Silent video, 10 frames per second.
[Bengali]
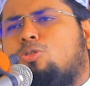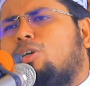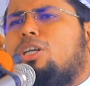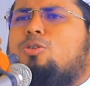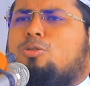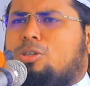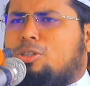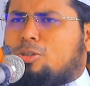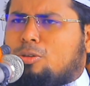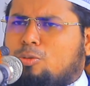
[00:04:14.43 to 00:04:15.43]
চোখের কত
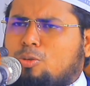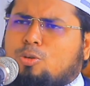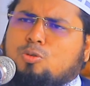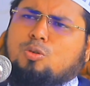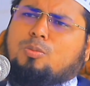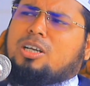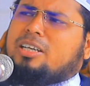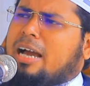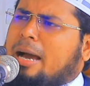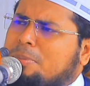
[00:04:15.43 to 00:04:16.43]
ইজ্জত তো রসুল
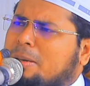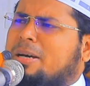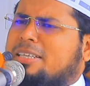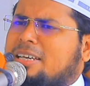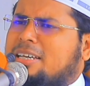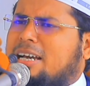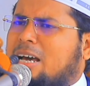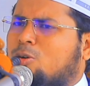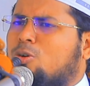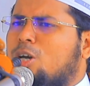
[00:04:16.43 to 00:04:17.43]
বলেন হাবিবাতাহি
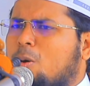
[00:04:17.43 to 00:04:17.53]
কারো